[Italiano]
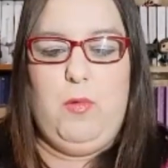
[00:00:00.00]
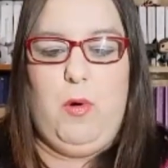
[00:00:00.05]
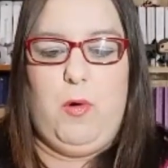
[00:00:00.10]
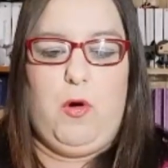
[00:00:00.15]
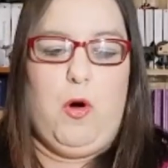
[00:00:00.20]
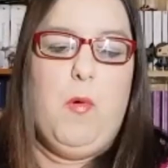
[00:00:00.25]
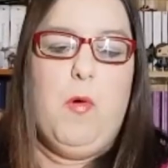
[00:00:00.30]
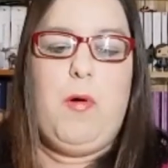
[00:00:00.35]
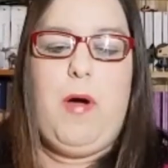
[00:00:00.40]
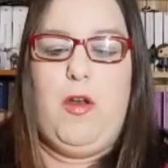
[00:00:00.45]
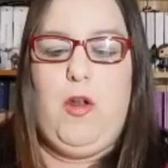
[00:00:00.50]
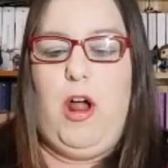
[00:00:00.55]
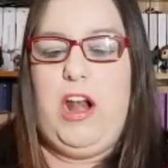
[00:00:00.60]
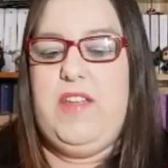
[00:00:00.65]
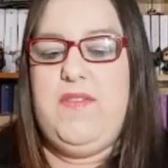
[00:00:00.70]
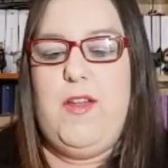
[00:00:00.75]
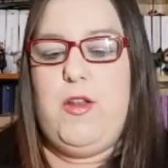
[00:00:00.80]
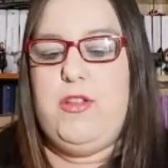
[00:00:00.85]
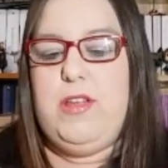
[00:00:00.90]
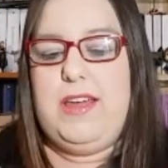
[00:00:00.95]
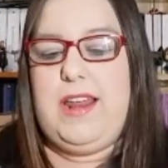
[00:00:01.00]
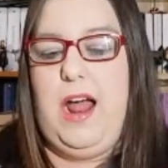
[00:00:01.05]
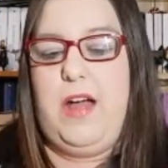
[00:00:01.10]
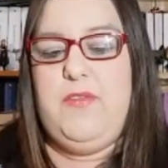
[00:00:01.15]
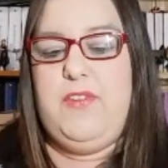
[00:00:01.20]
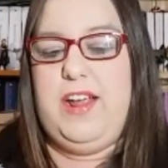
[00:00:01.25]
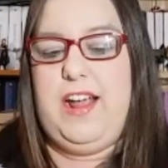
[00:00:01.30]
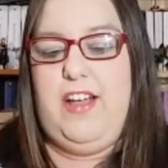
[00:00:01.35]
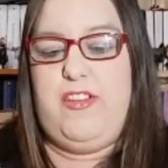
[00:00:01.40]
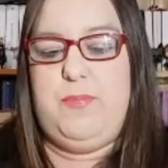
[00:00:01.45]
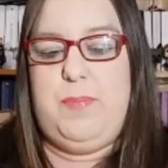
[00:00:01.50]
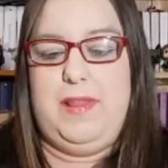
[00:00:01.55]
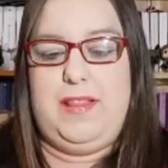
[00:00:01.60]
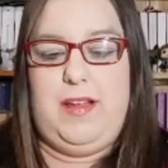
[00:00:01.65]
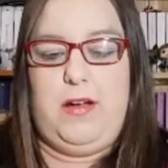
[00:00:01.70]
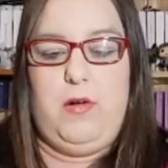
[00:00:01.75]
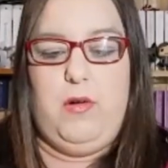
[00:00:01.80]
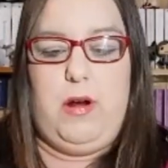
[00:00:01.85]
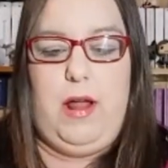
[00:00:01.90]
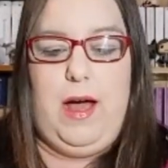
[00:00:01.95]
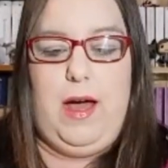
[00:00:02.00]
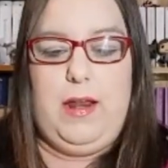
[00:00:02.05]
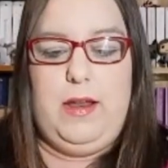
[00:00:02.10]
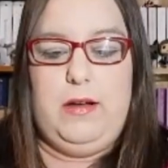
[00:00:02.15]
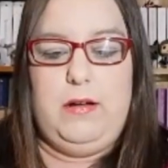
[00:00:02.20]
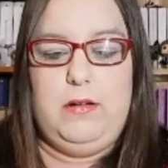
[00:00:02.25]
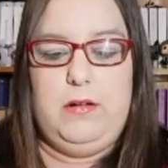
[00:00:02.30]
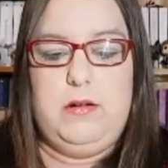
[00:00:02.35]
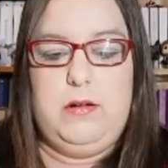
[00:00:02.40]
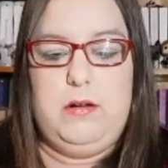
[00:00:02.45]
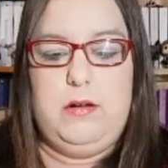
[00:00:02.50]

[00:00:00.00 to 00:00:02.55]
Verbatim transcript: oh, comunque no, a livello di grafica è spettacolare.